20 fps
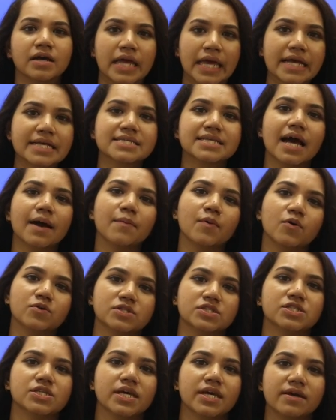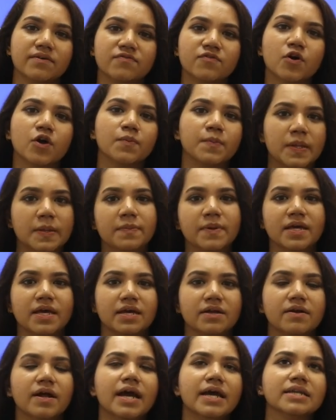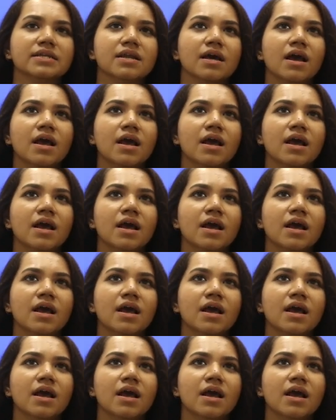এক্সাম হচ্ছে ফর বিবিএ রাইট